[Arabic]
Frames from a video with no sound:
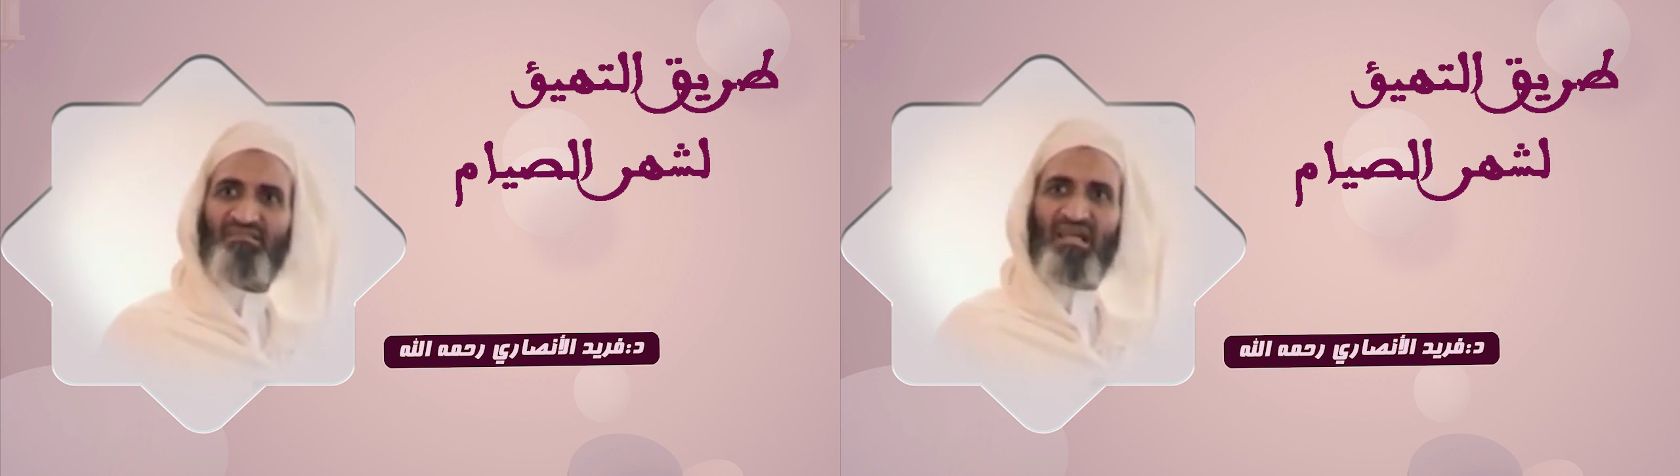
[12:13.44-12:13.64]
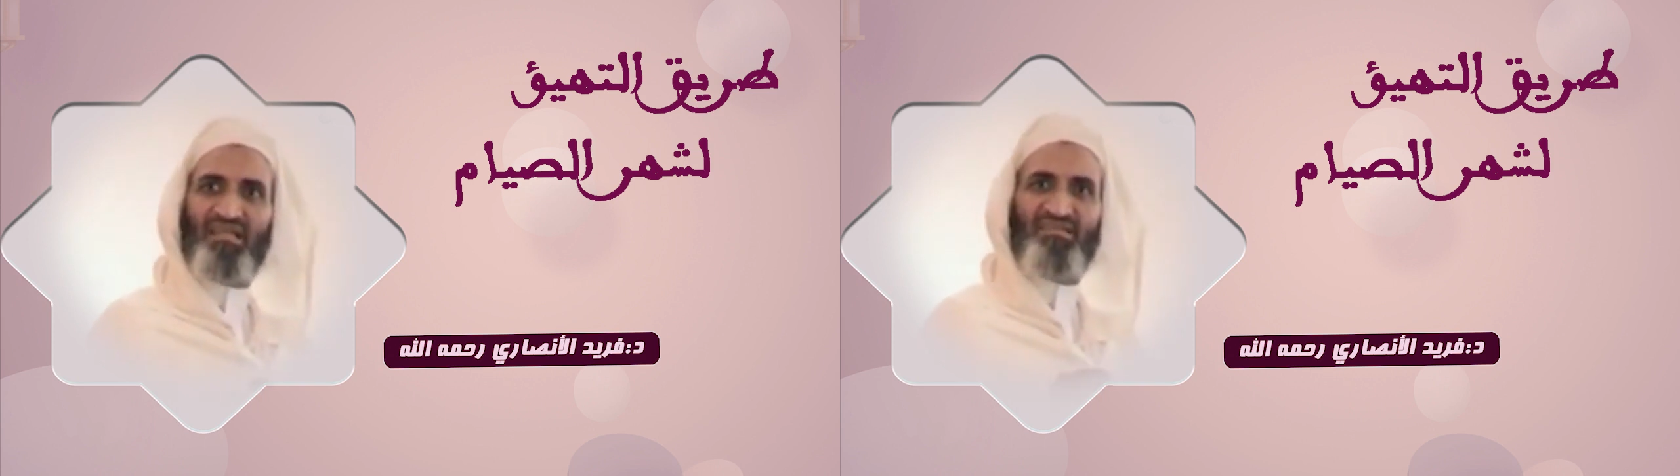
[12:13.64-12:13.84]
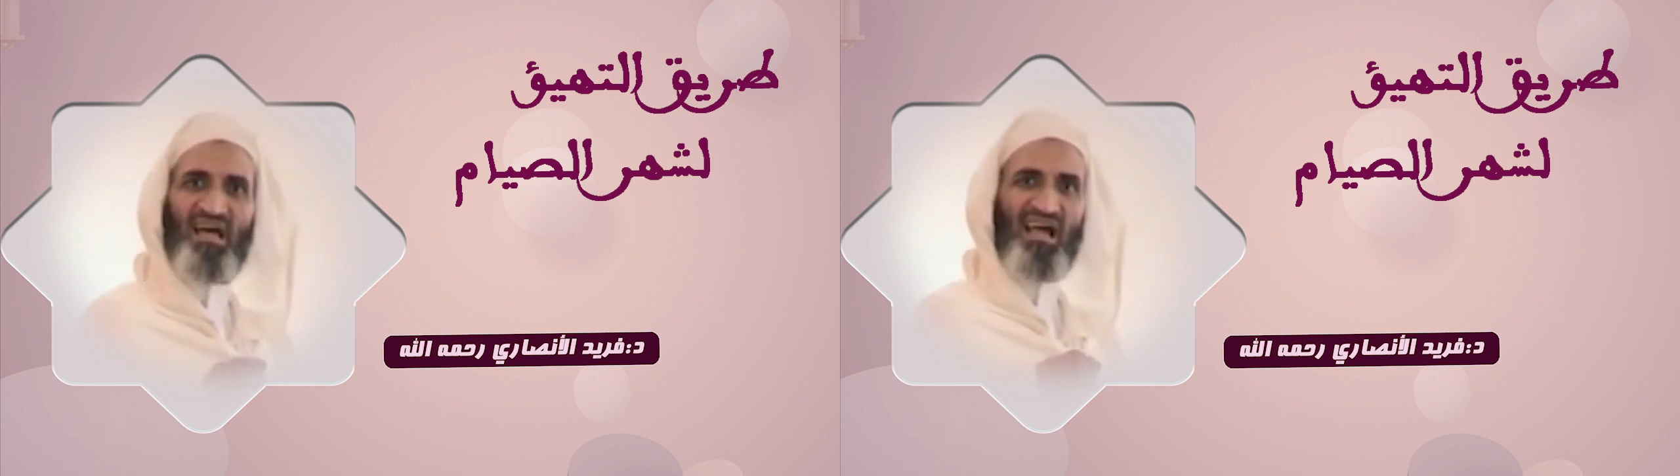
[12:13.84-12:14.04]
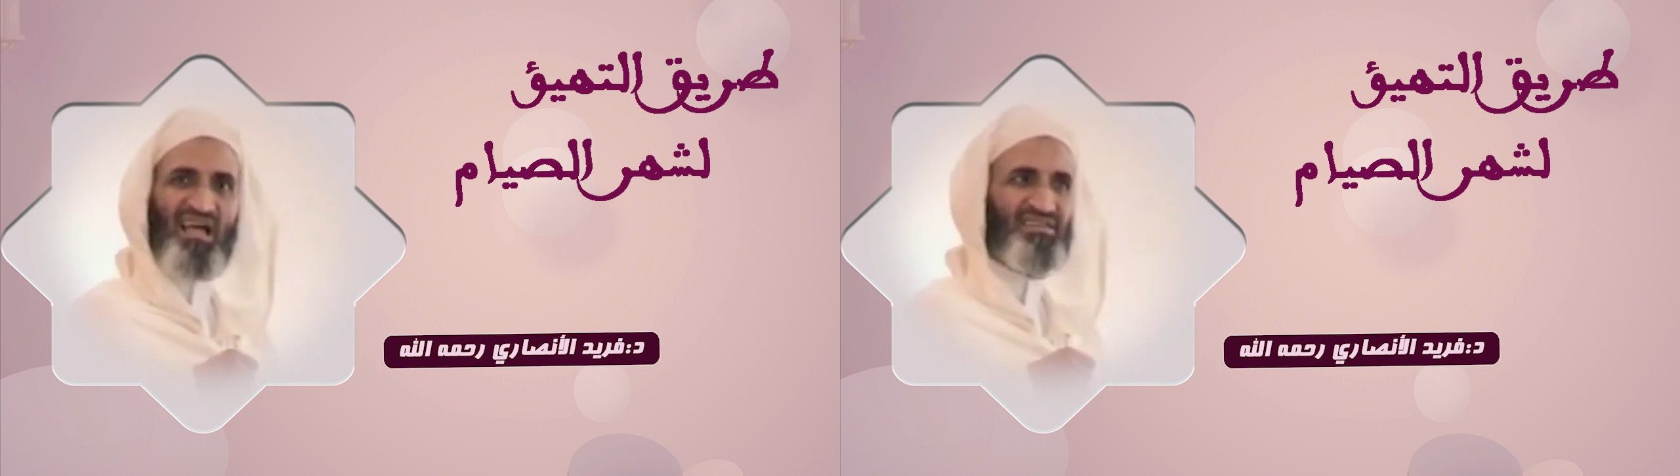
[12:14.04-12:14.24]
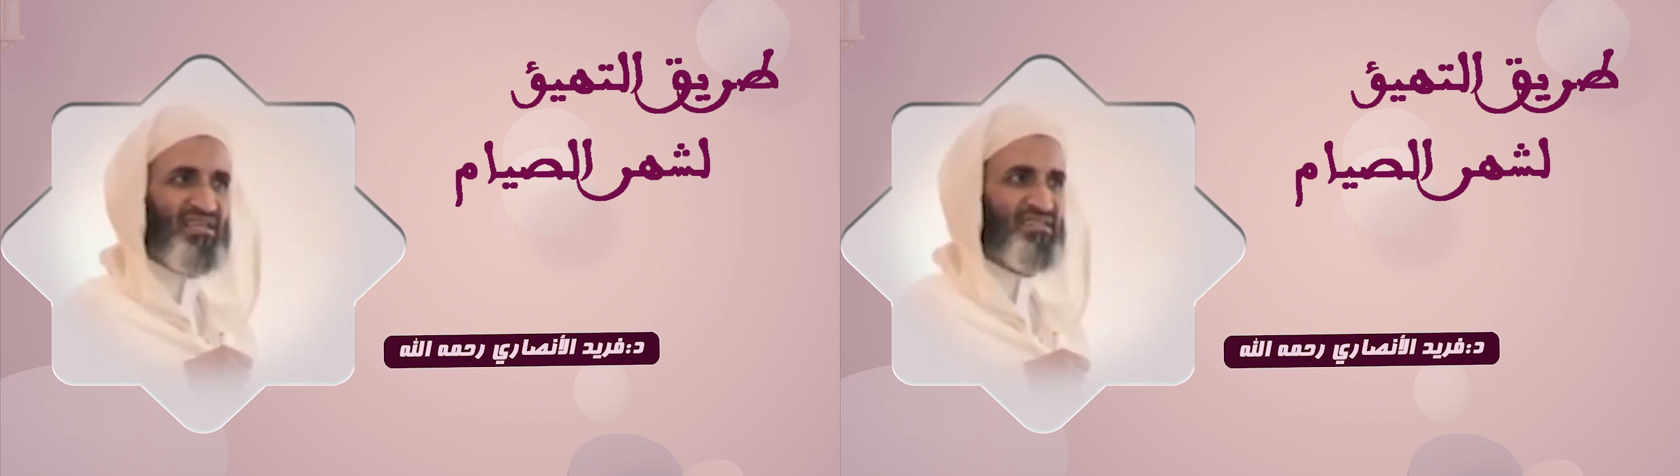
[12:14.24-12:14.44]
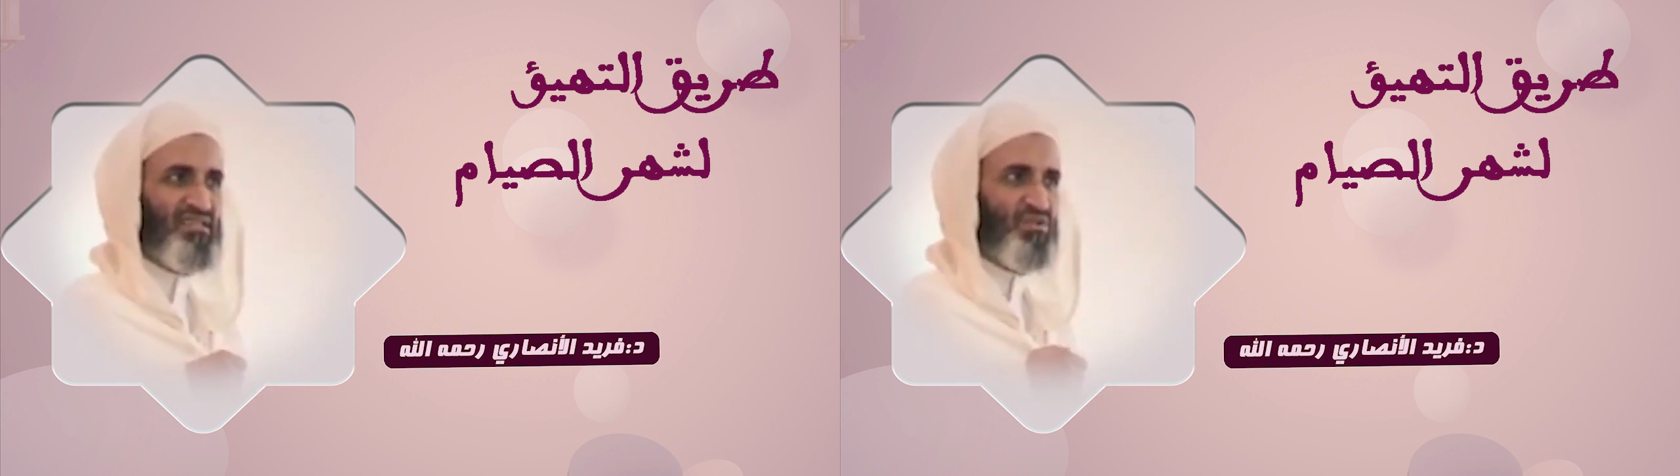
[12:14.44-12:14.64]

حتى اذا اخذت